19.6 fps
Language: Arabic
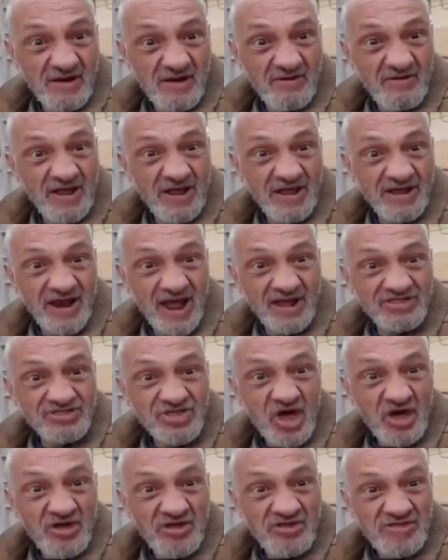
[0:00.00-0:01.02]
ولكن
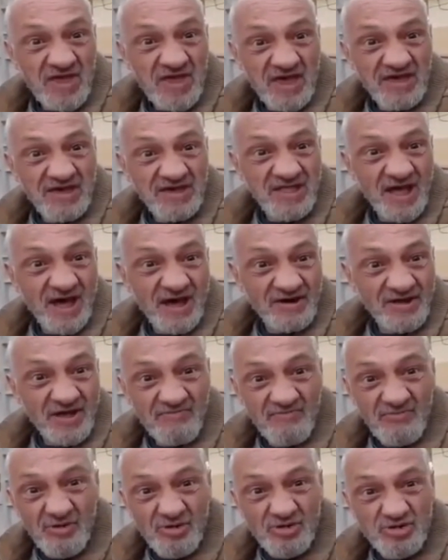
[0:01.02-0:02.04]
هاد تحيدها
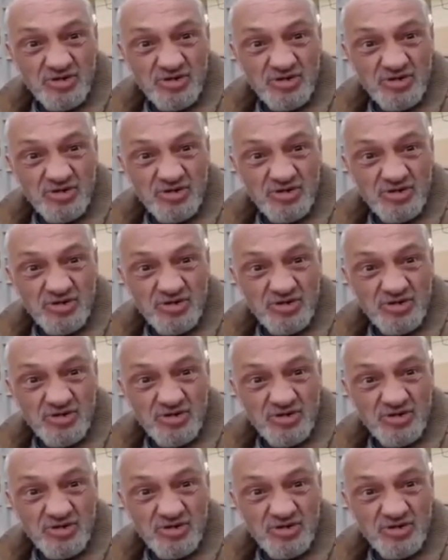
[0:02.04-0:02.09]
نكملوا